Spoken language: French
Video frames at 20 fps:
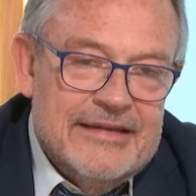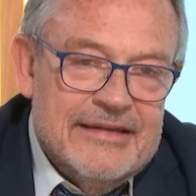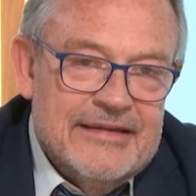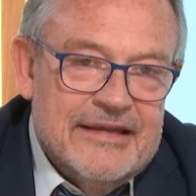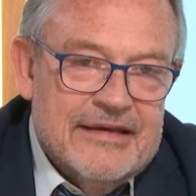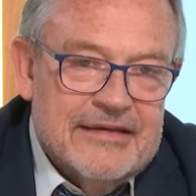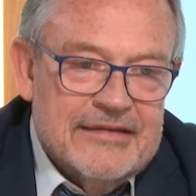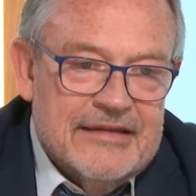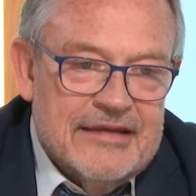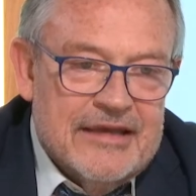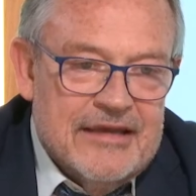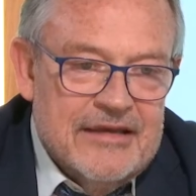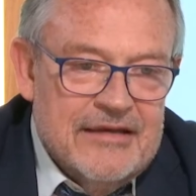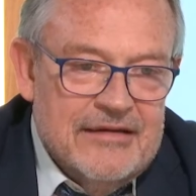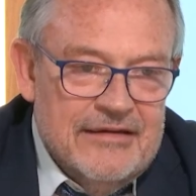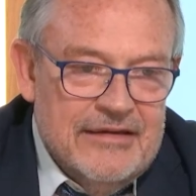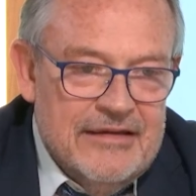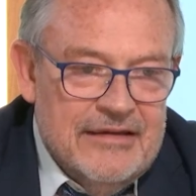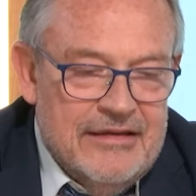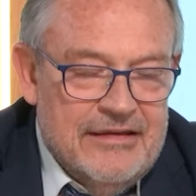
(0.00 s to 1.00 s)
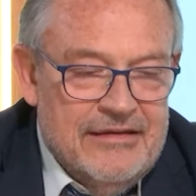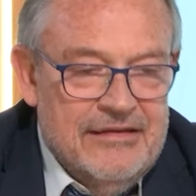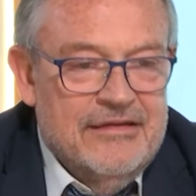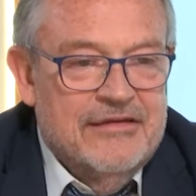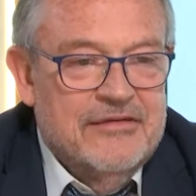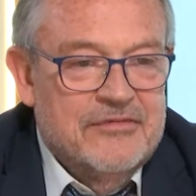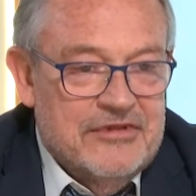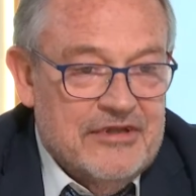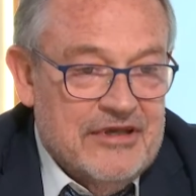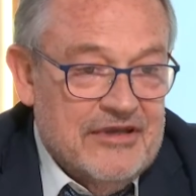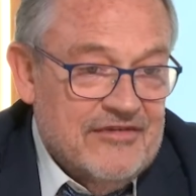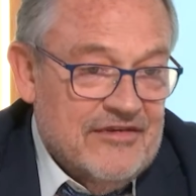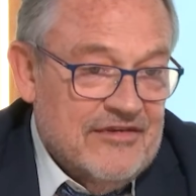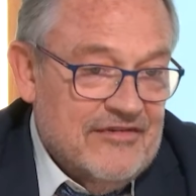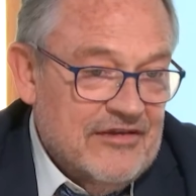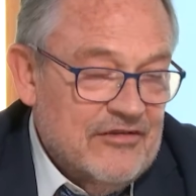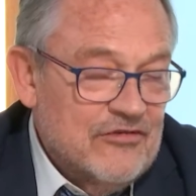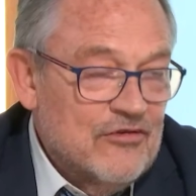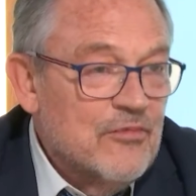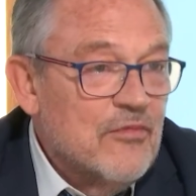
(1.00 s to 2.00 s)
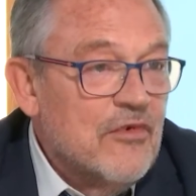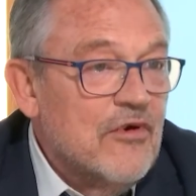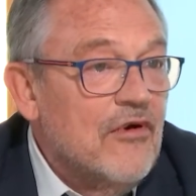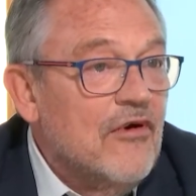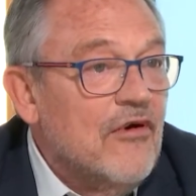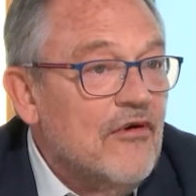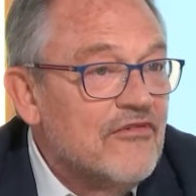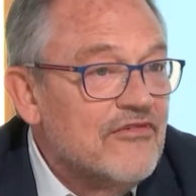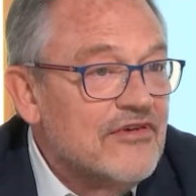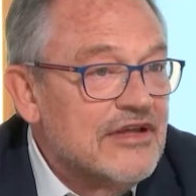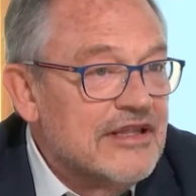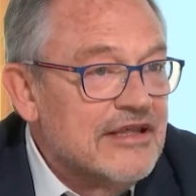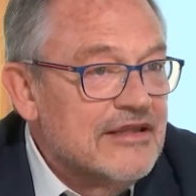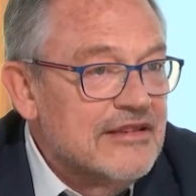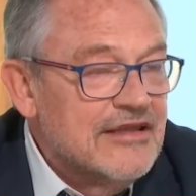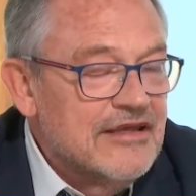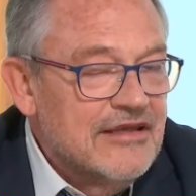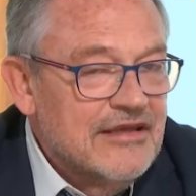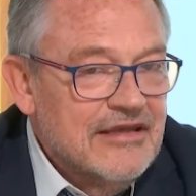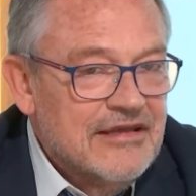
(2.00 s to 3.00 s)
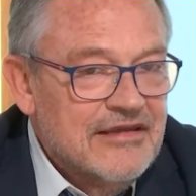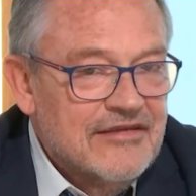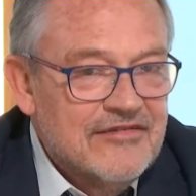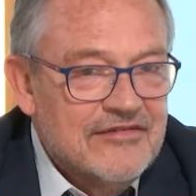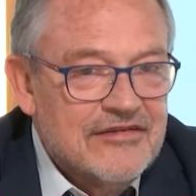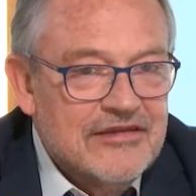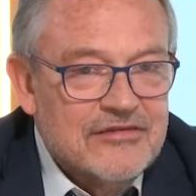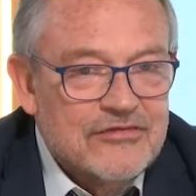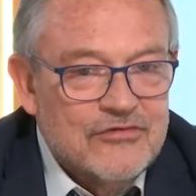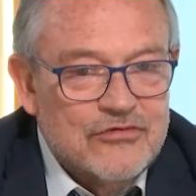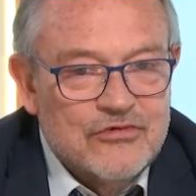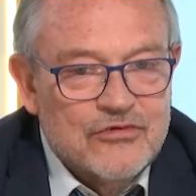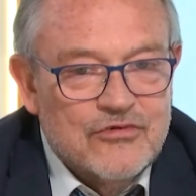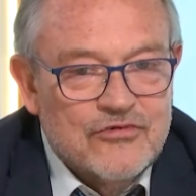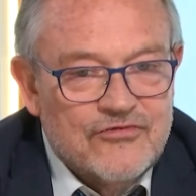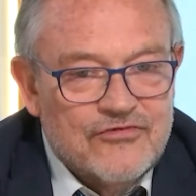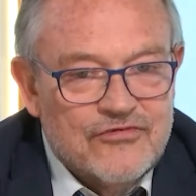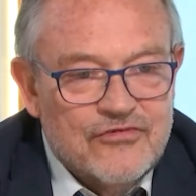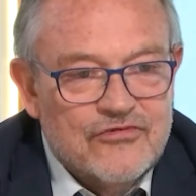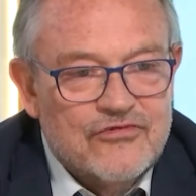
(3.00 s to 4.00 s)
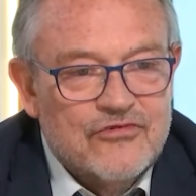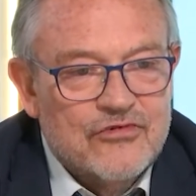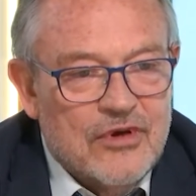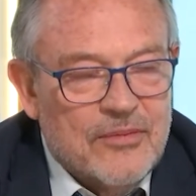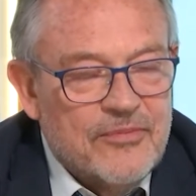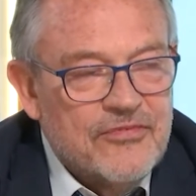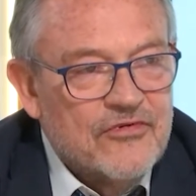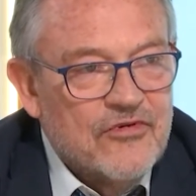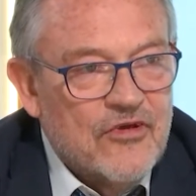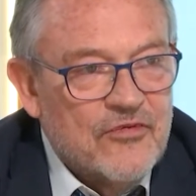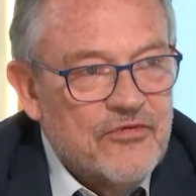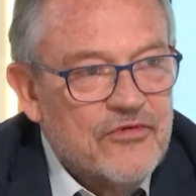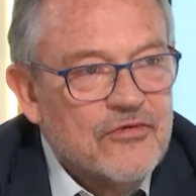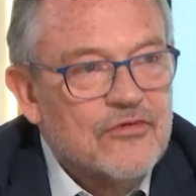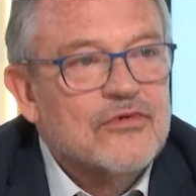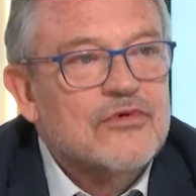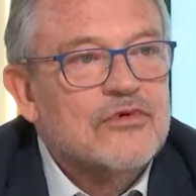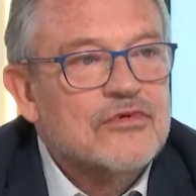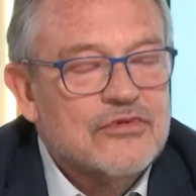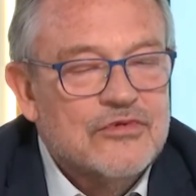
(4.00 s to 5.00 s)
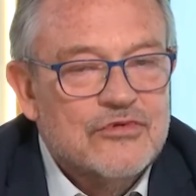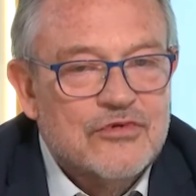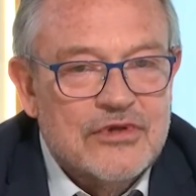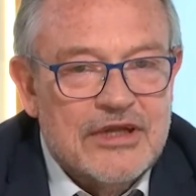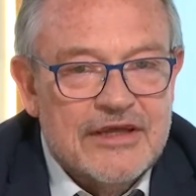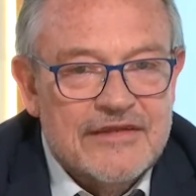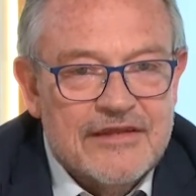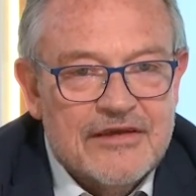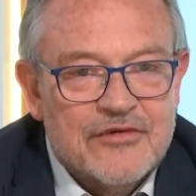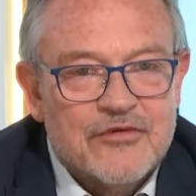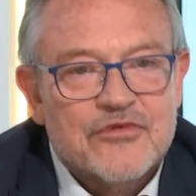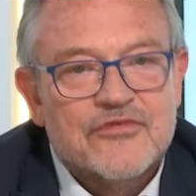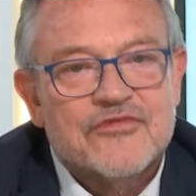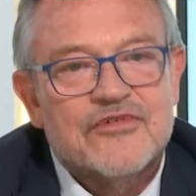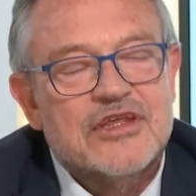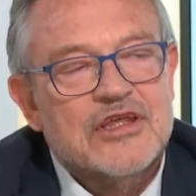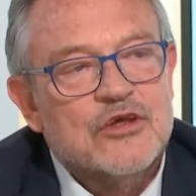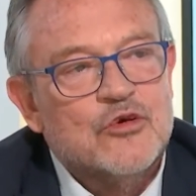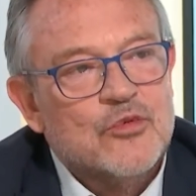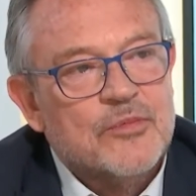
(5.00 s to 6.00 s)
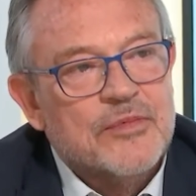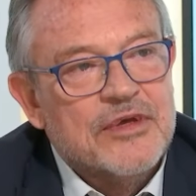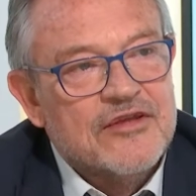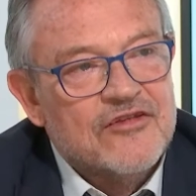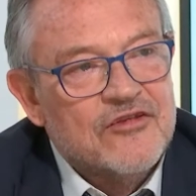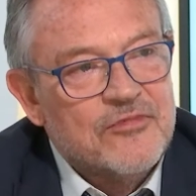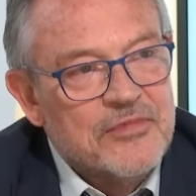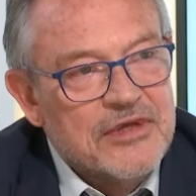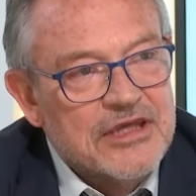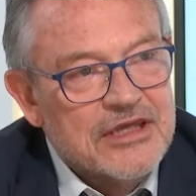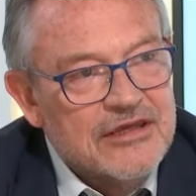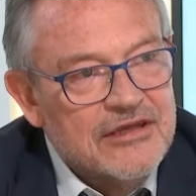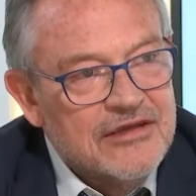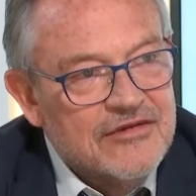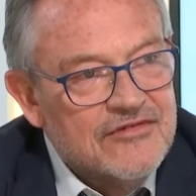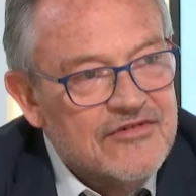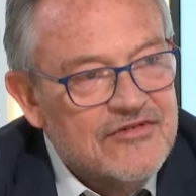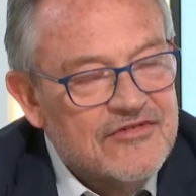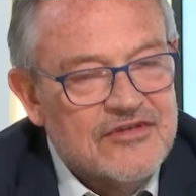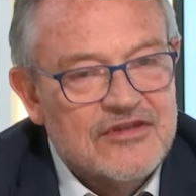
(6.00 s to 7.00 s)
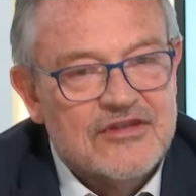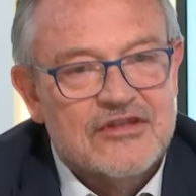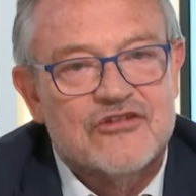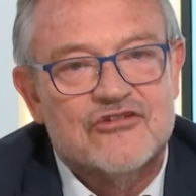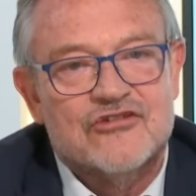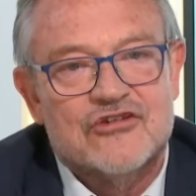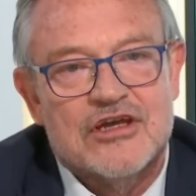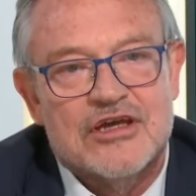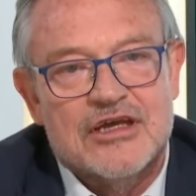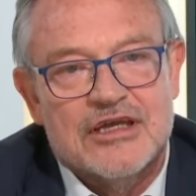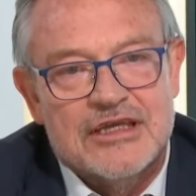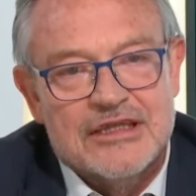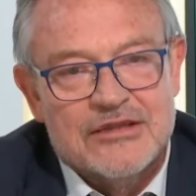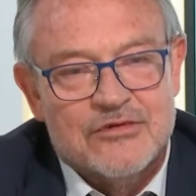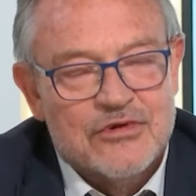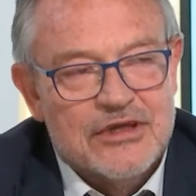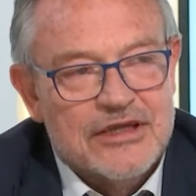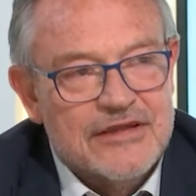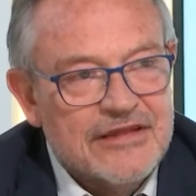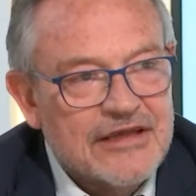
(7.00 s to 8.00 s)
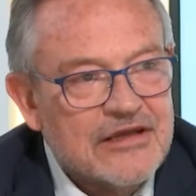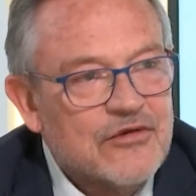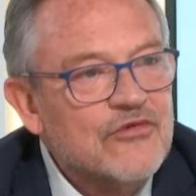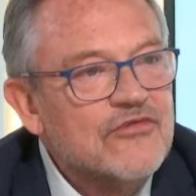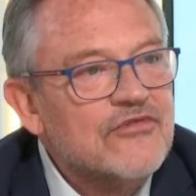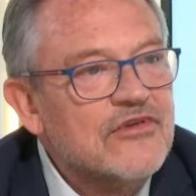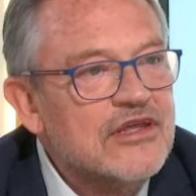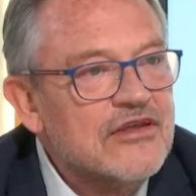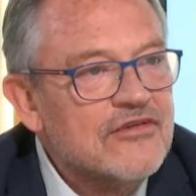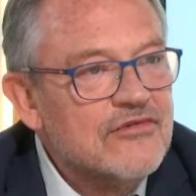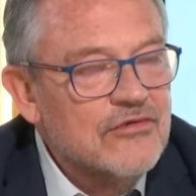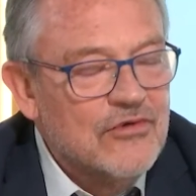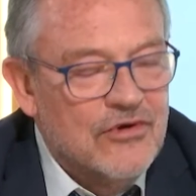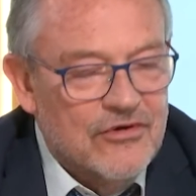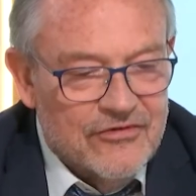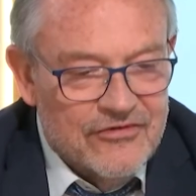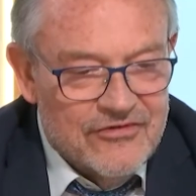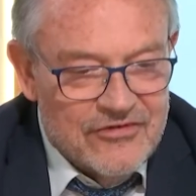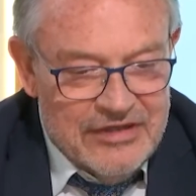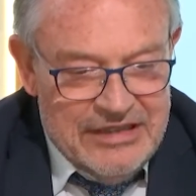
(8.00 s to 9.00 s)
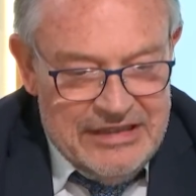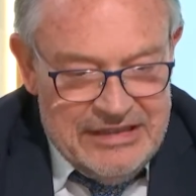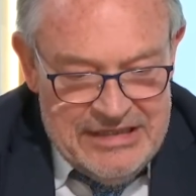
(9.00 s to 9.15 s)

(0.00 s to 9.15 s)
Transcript: dernière très exactement en fin d'année, et c'est une fusion-absorption de l'Anacofi OBSP qui existait déjà et de l'Anacofi Assurance.